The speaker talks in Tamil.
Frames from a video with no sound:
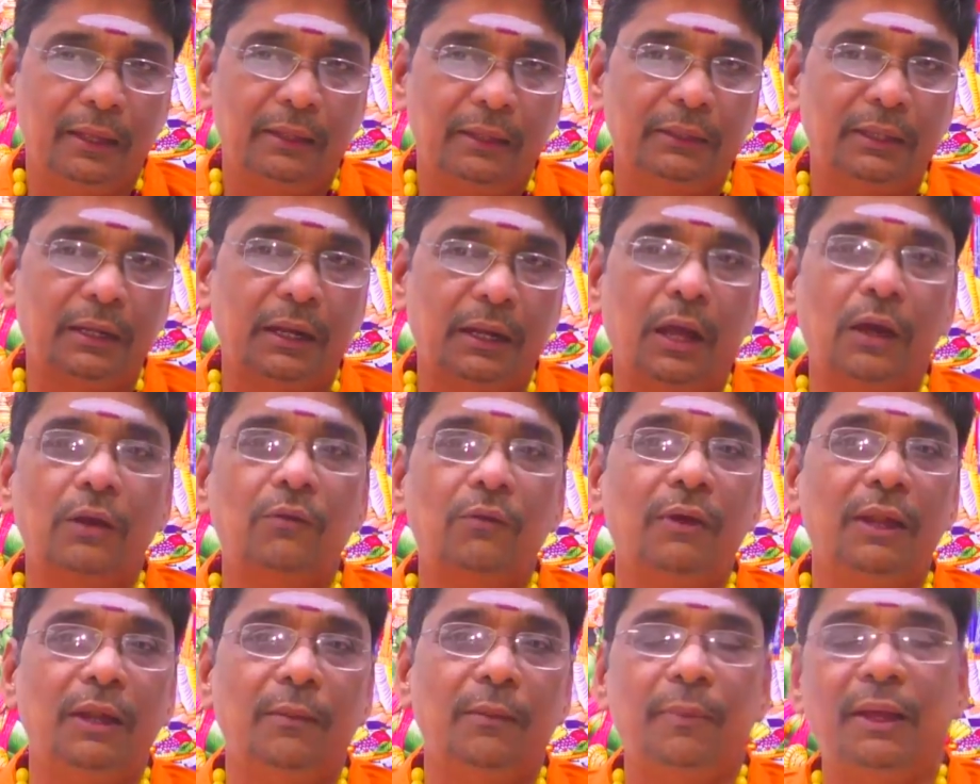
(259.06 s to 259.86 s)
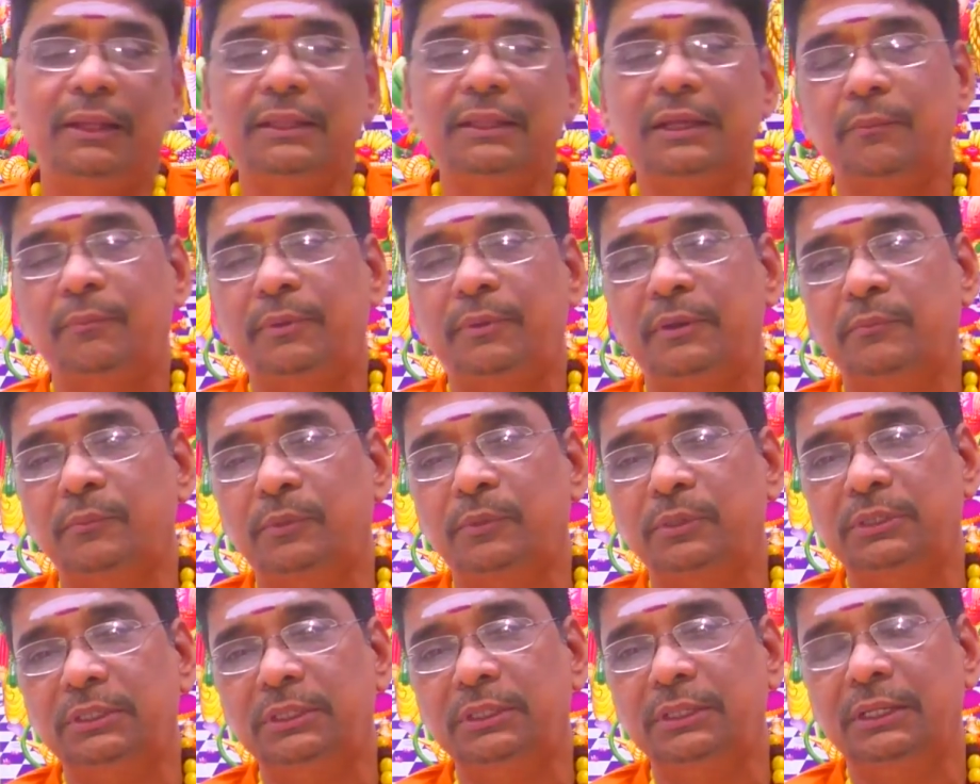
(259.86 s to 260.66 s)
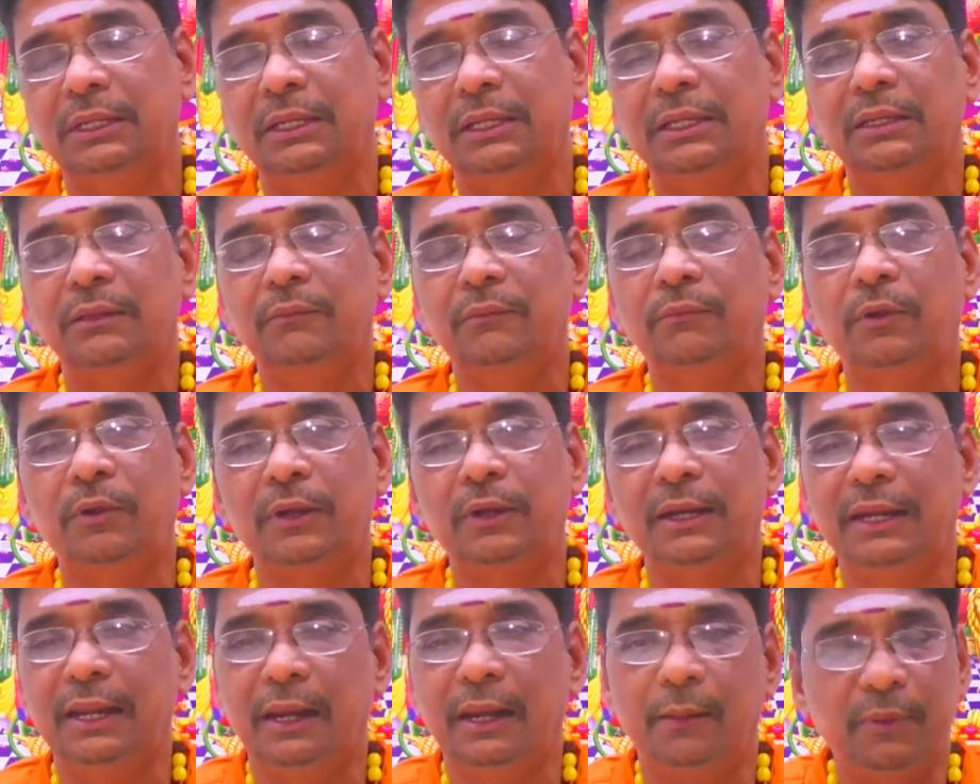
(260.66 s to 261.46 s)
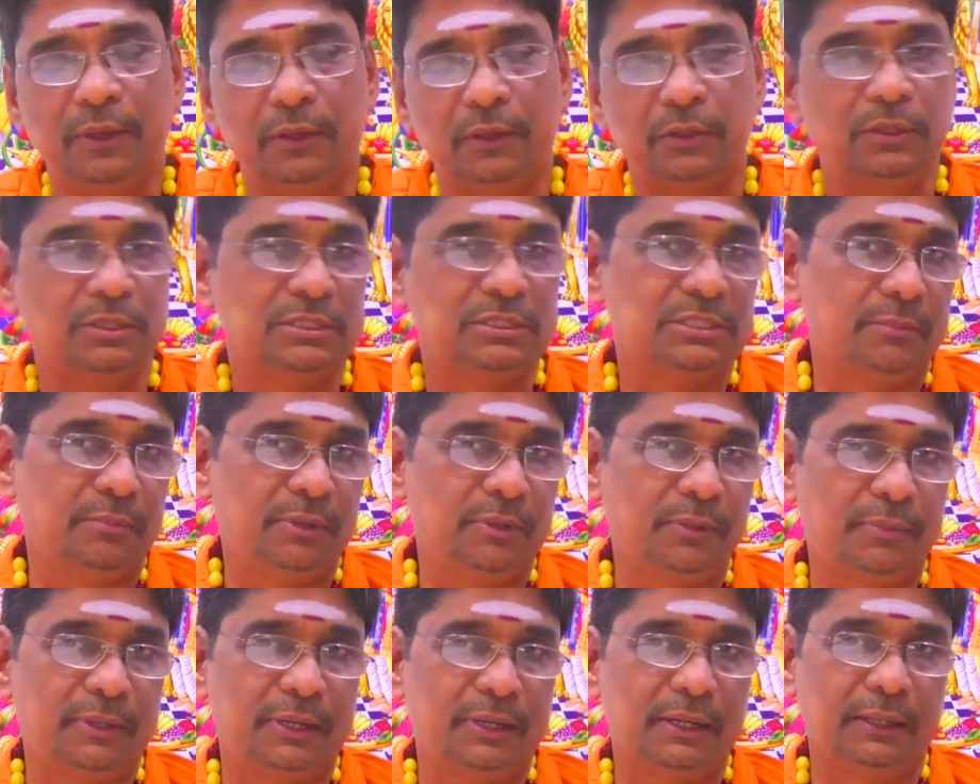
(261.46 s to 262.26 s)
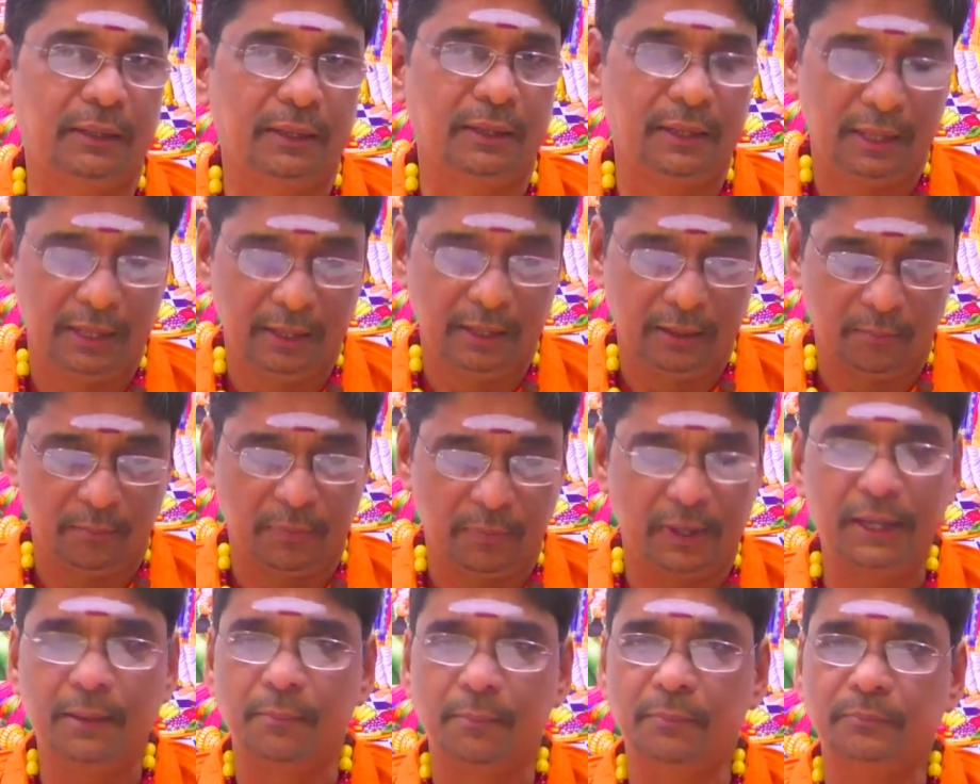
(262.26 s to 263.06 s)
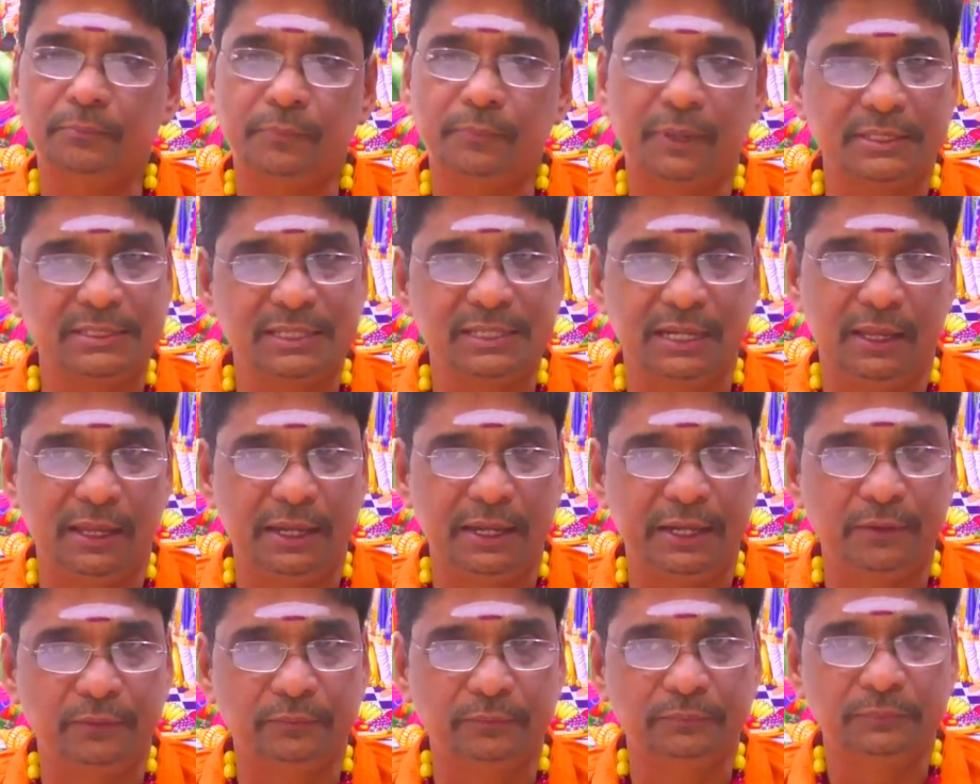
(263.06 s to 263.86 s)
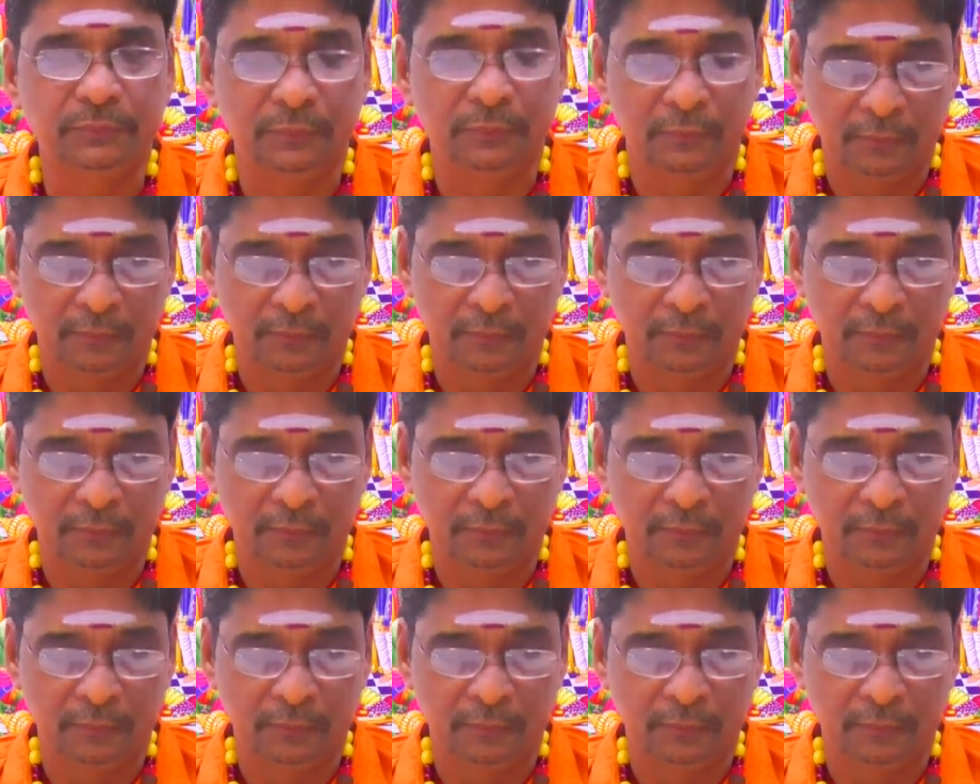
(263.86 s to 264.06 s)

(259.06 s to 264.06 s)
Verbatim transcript: இந்த ராகுவால் பாதிக்கப்படும் போது இவருடைய நிலைமை கொஞ்சம் யோசனை பண்ணி பாருங்கள் பணம் பிரச்சனை ஆகிடும்